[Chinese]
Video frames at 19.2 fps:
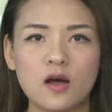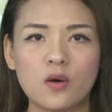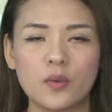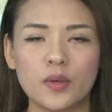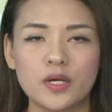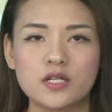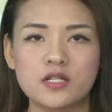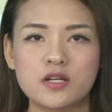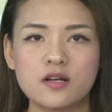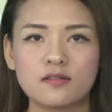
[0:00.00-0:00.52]

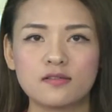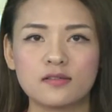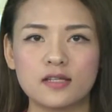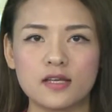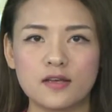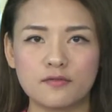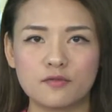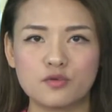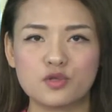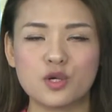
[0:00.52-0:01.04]
回升，
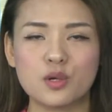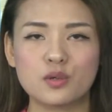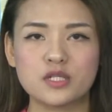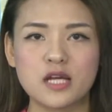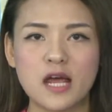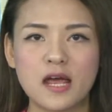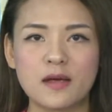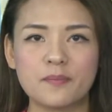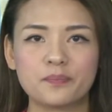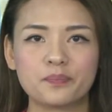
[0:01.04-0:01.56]
跌幅收
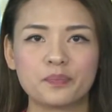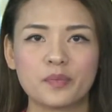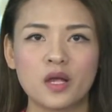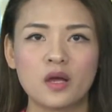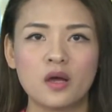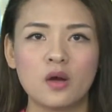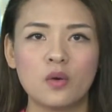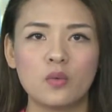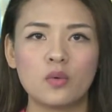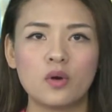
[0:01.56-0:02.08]
窄。
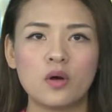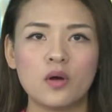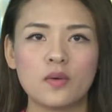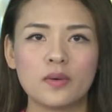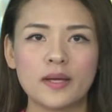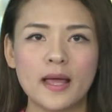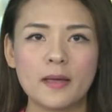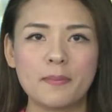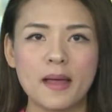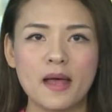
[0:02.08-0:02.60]
午后
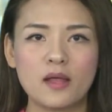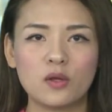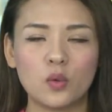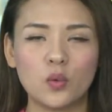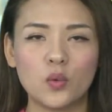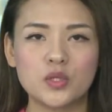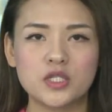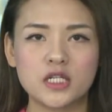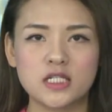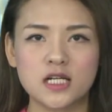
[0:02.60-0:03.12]
开盘，
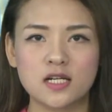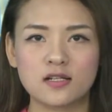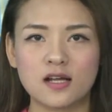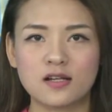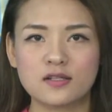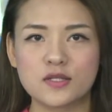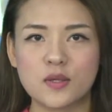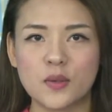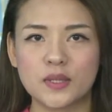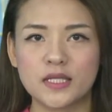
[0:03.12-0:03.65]
沪指震
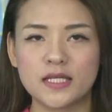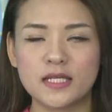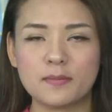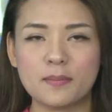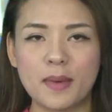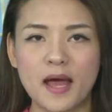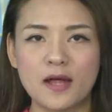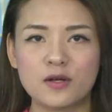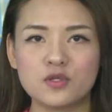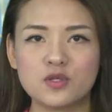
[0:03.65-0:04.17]
荡走低，
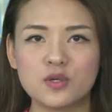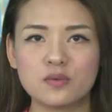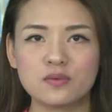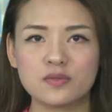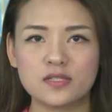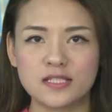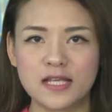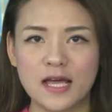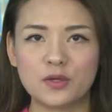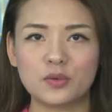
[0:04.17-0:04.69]
盘中
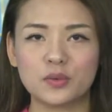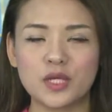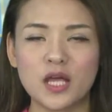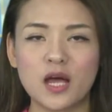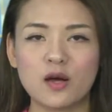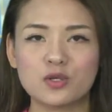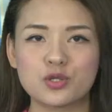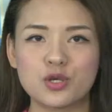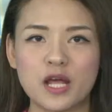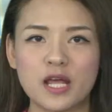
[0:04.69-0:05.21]
再度
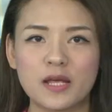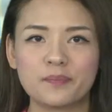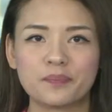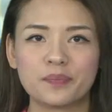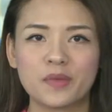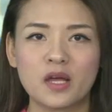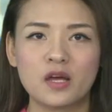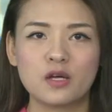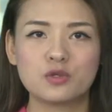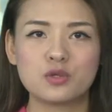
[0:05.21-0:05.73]
跳水，
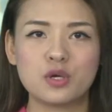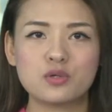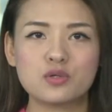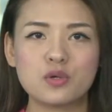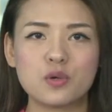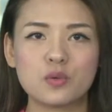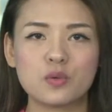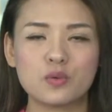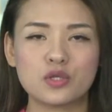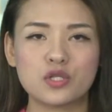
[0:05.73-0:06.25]
权
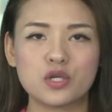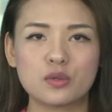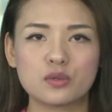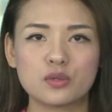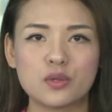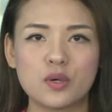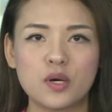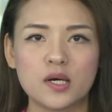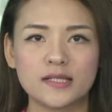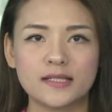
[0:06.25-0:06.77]
重股受
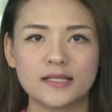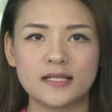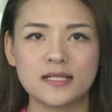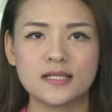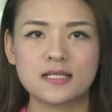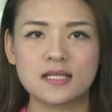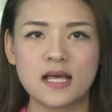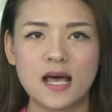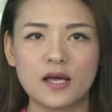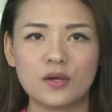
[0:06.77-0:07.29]
挫，
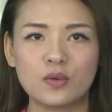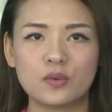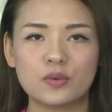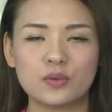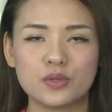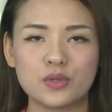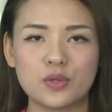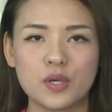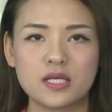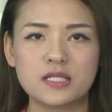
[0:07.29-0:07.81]
题材
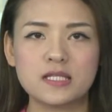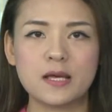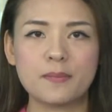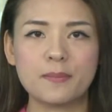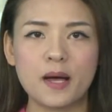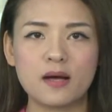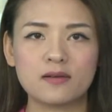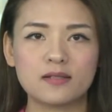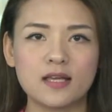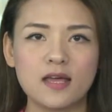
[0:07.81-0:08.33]
股全线
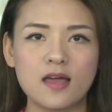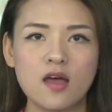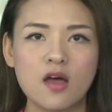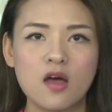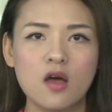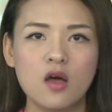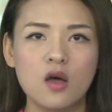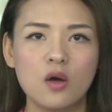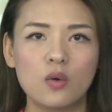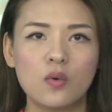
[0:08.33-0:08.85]
暴跌，
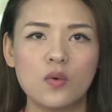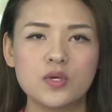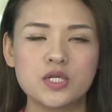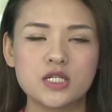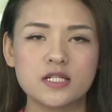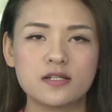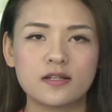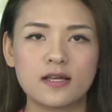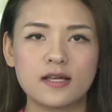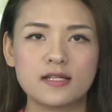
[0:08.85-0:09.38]
沪
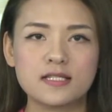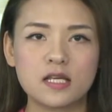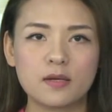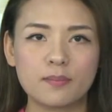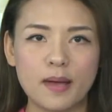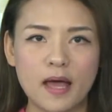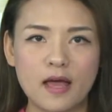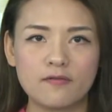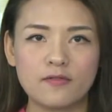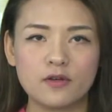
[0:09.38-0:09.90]
指跌
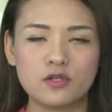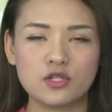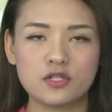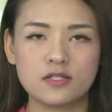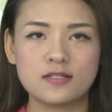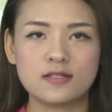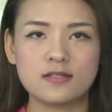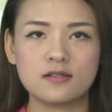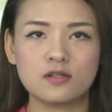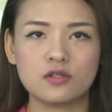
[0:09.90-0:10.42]
近百分之
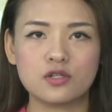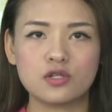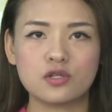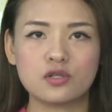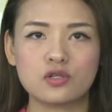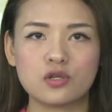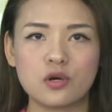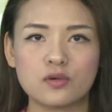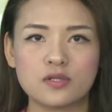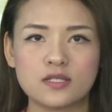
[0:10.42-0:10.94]
四，
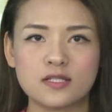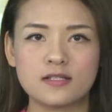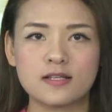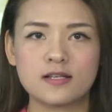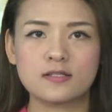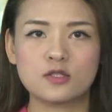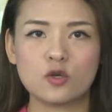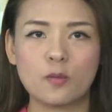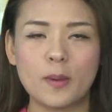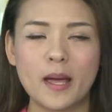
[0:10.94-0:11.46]
失守四
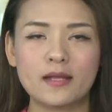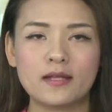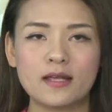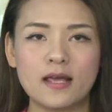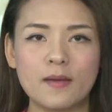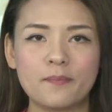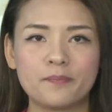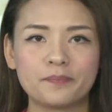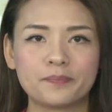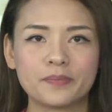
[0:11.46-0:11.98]
千九百
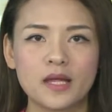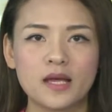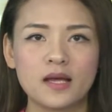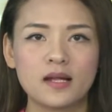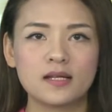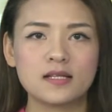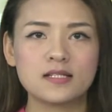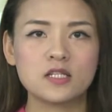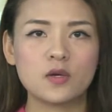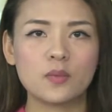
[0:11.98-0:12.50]
点。
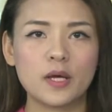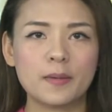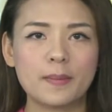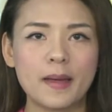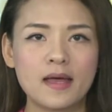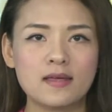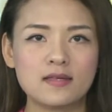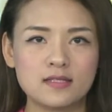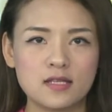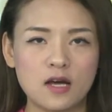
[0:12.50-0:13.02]
临近尾
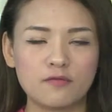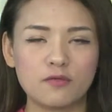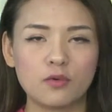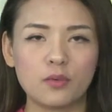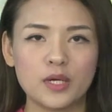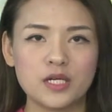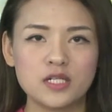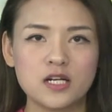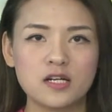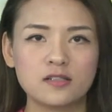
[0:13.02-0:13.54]
盘，小幅
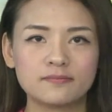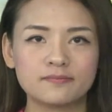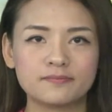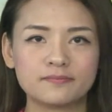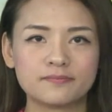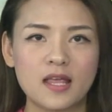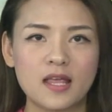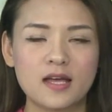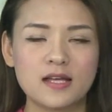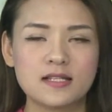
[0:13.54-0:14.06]
回升。
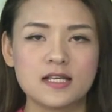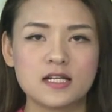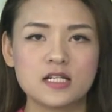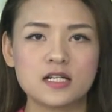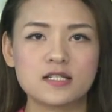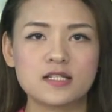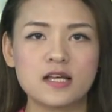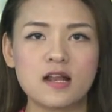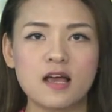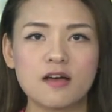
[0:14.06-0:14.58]
在
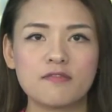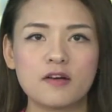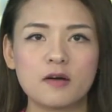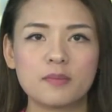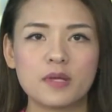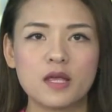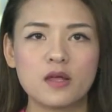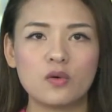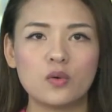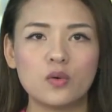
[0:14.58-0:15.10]
成交量方
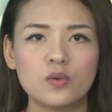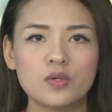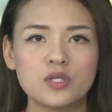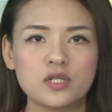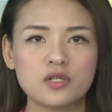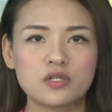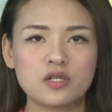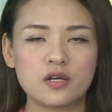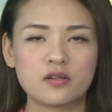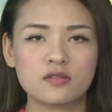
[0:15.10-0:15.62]
面，沪
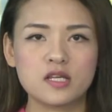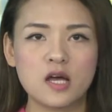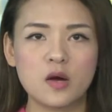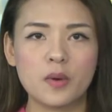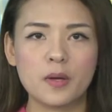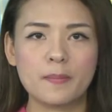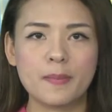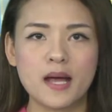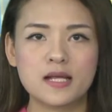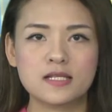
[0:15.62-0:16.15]
市成交
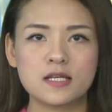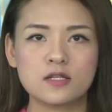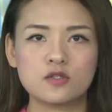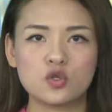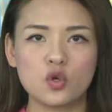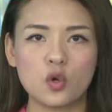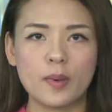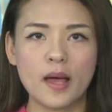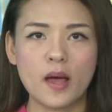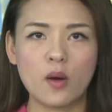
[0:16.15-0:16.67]
为八千
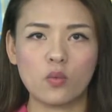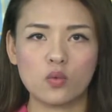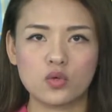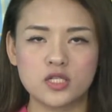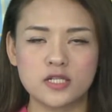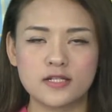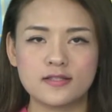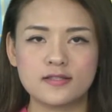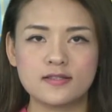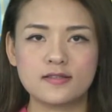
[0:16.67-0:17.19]
九百五
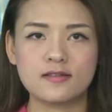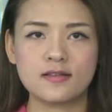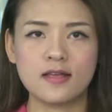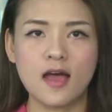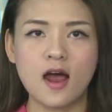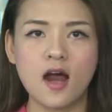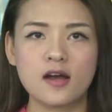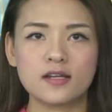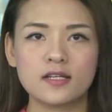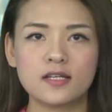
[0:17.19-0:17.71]
十四
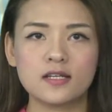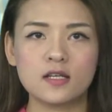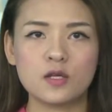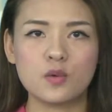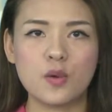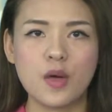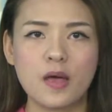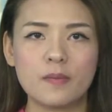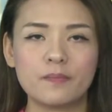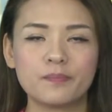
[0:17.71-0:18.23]
点二一亿
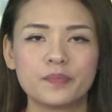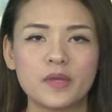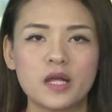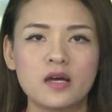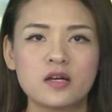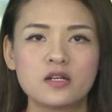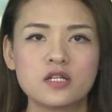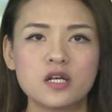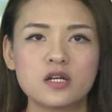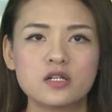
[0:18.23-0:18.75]
元，
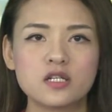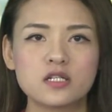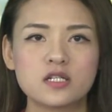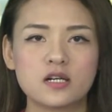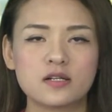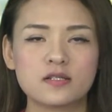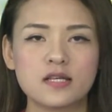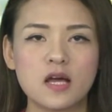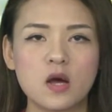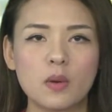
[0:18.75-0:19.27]
深市
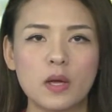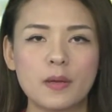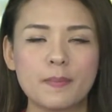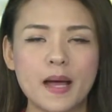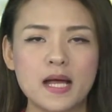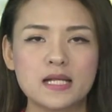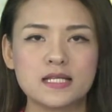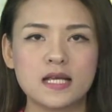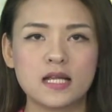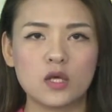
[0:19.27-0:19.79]
成交为
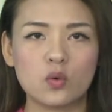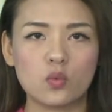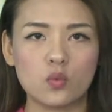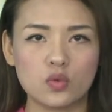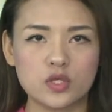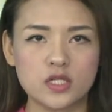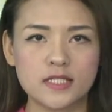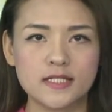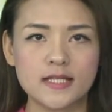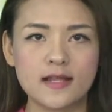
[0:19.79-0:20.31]
八千零
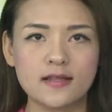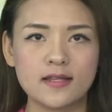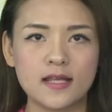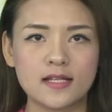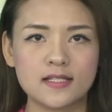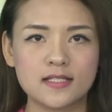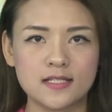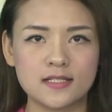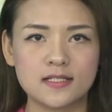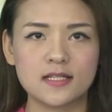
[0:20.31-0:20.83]
五十三
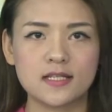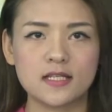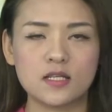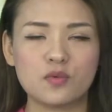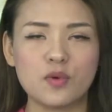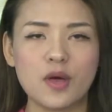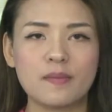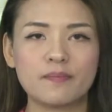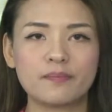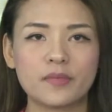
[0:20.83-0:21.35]
点七七亿
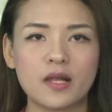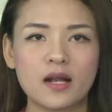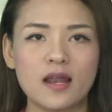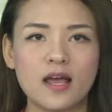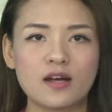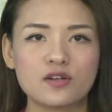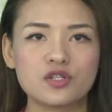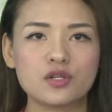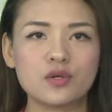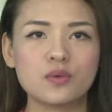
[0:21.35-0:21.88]
元，
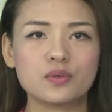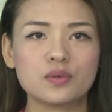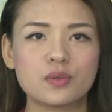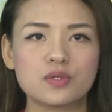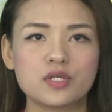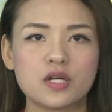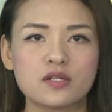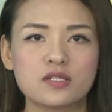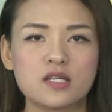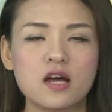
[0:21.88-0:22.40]
两市共
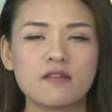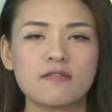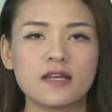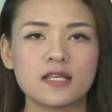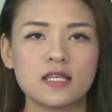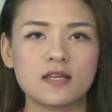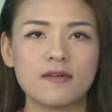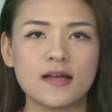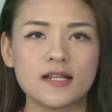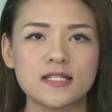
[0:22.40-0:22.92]
同成交为
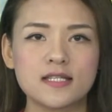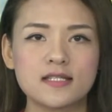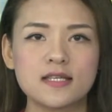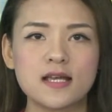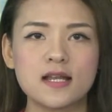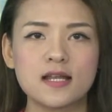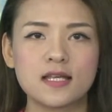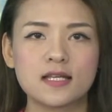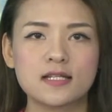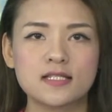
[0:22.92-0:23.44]
一万七
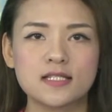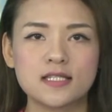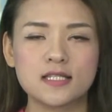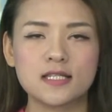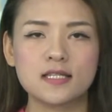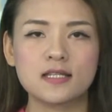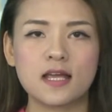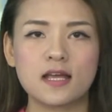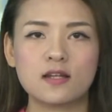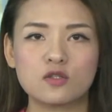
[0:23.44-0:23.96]
千零
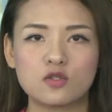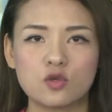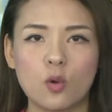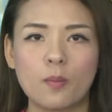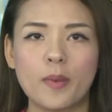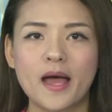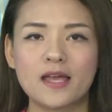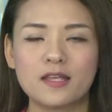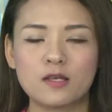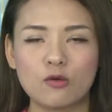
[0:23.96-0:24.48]
七点九
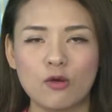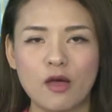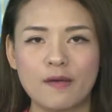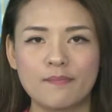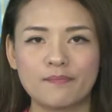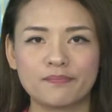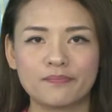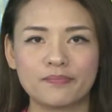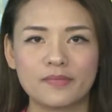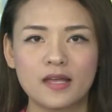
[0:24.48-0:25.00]
八亿
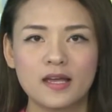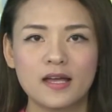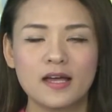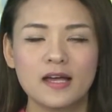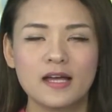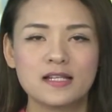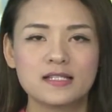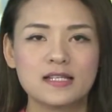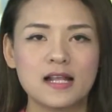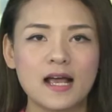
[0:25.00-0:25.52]
元。
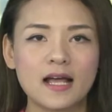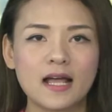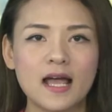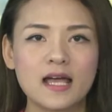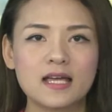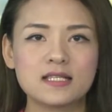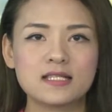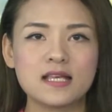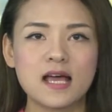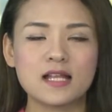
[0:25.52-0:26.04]
再来
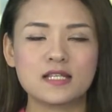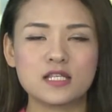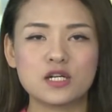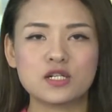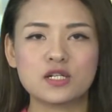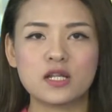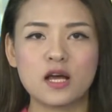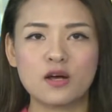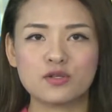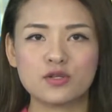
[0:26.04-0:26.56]
看一下，截
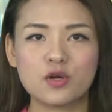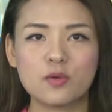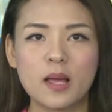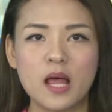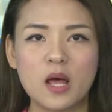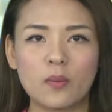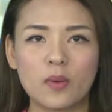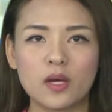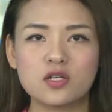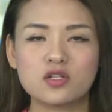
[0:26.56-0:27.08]
至到收
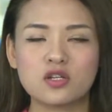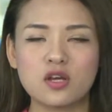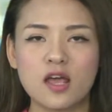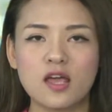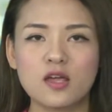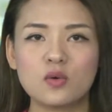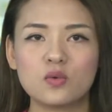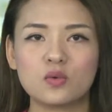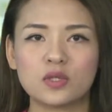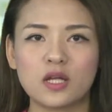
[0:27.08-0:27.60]
盘为
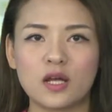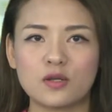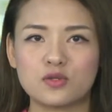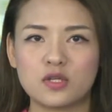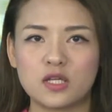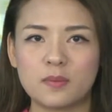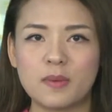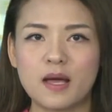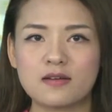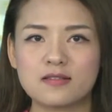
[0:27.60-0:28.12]
止，A 股的
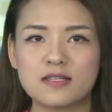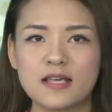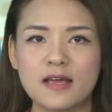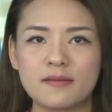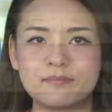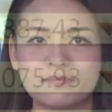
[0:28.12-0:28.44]
具体表现。